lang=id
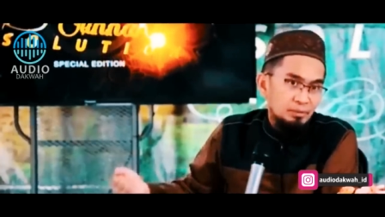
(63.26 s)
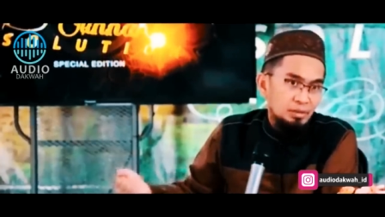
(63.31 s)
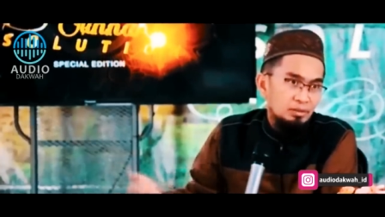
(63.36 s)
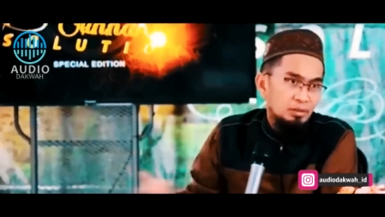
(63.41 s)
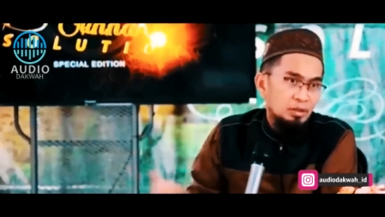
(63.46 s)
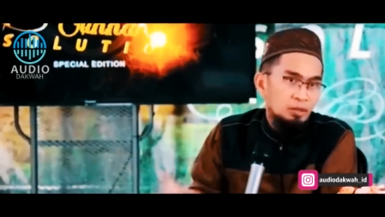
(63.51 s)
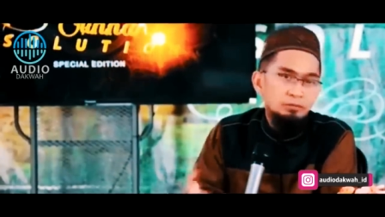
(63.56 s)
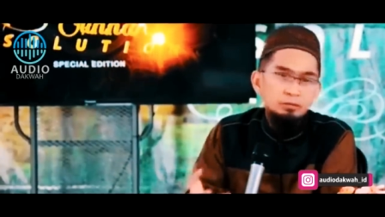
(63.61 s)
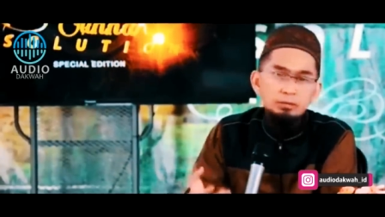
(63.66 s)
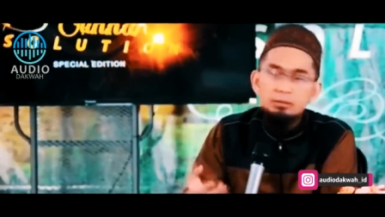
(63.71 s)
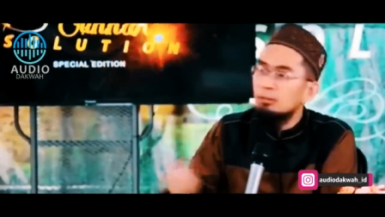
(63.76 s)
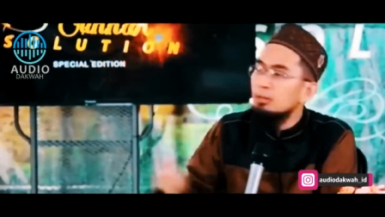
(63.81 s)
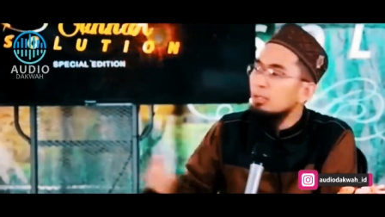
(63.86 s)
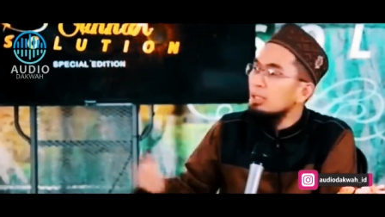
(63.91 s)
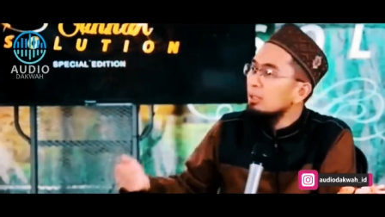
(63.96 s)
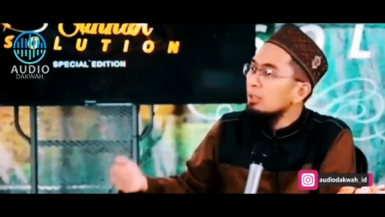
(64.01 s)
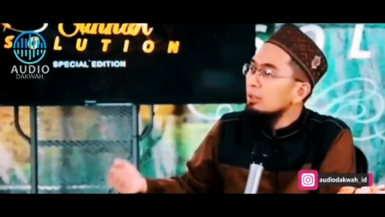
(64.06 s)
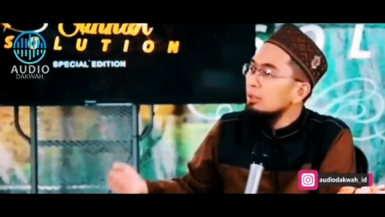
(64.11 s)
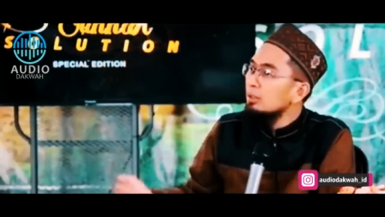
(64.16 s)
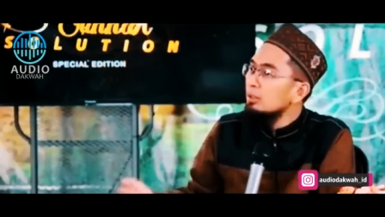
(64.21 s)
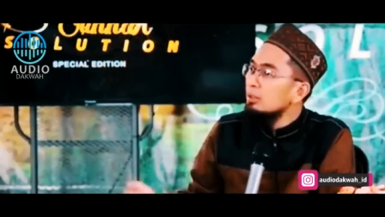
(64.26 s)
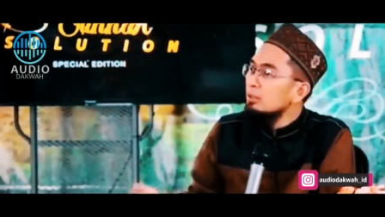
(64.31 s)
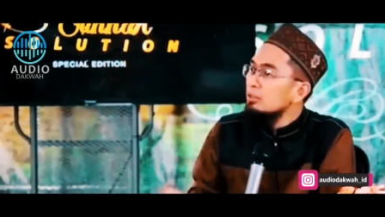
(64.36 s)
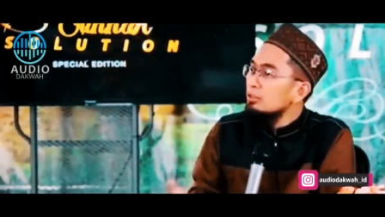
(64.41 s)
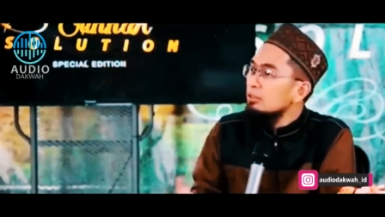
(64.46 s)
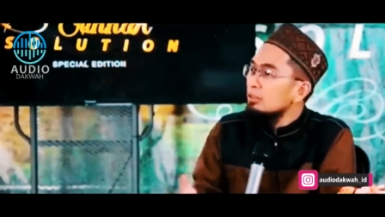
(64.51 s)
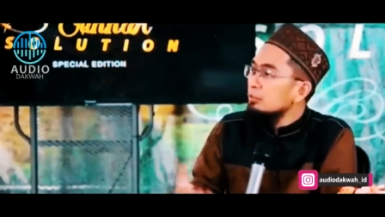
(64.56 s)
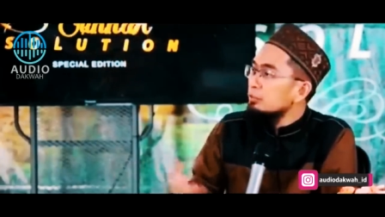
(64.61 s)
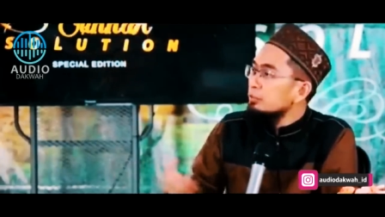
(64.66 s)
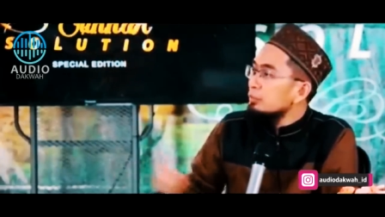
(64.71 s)
astagfirullah
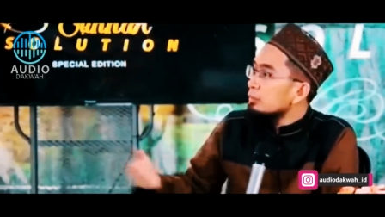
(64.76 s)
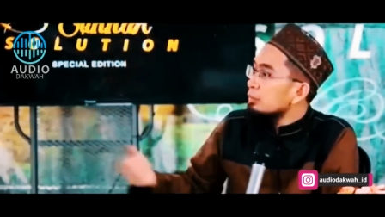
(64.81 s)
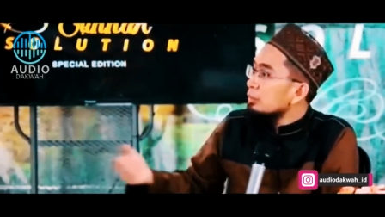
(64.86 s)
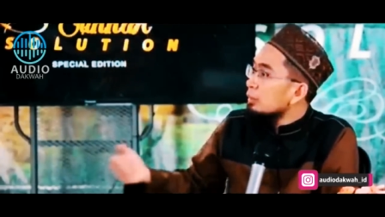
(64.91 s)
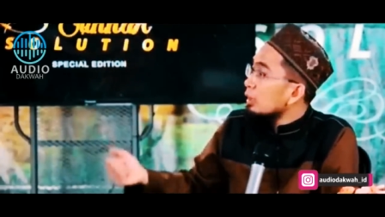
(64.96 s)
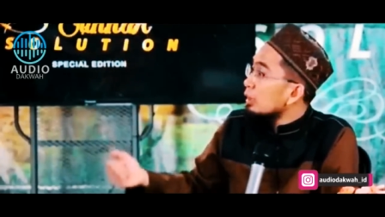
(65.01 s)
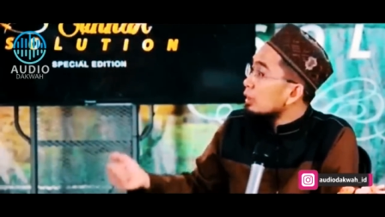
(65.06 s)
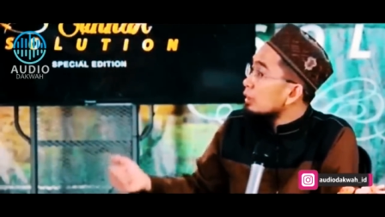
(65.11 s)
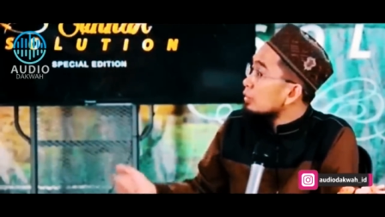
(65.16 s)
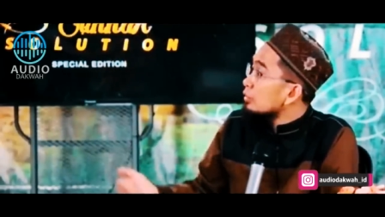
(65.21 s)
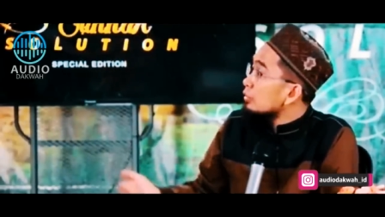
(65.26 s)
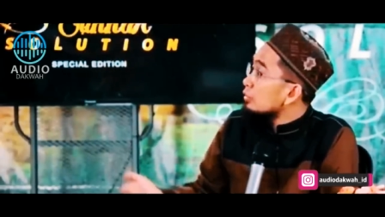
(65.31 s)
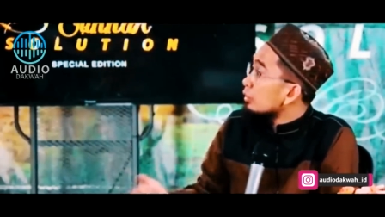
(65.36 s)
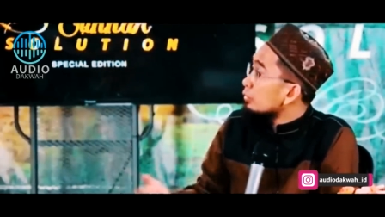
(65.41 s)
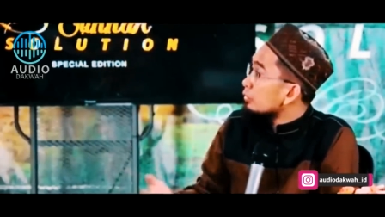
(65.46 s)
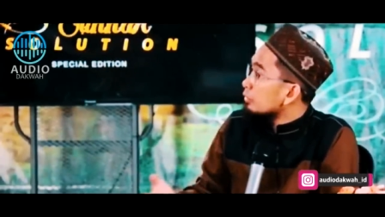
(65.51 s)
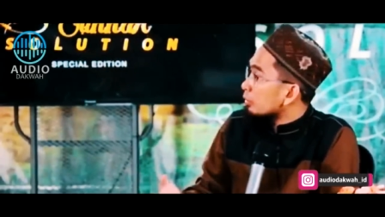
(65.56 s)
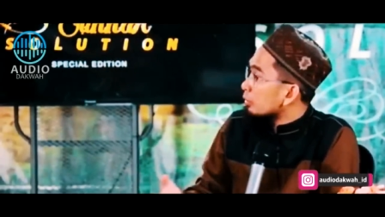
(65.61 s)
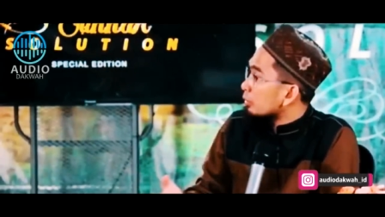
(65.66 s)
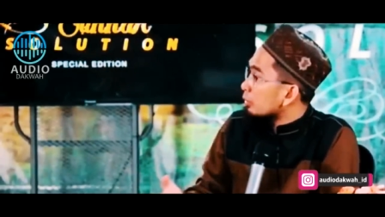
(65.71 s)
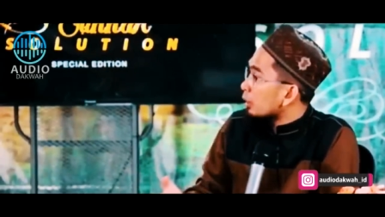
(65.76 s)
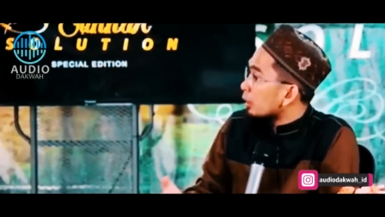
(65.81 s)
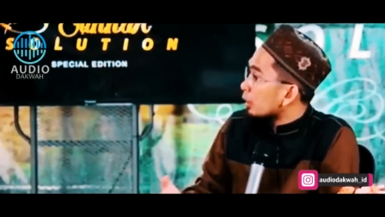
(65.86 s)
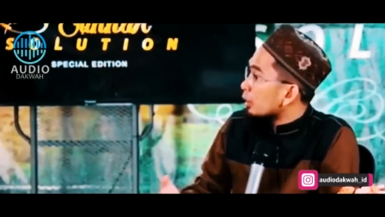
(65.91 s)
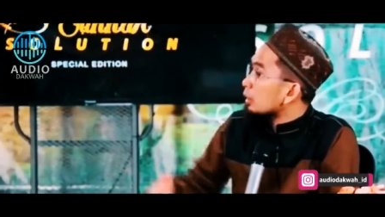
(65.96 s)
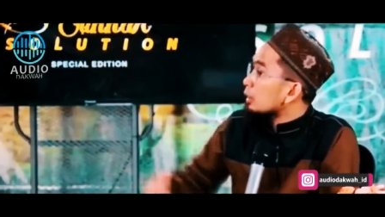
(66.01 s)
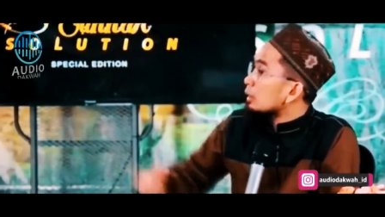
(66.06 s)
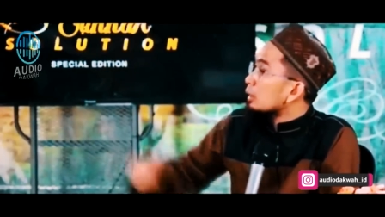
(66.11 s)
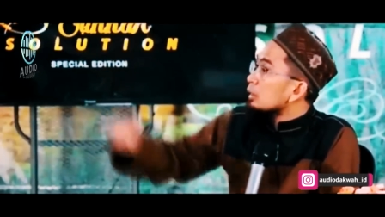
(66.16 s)
astagfirullah astagfirullah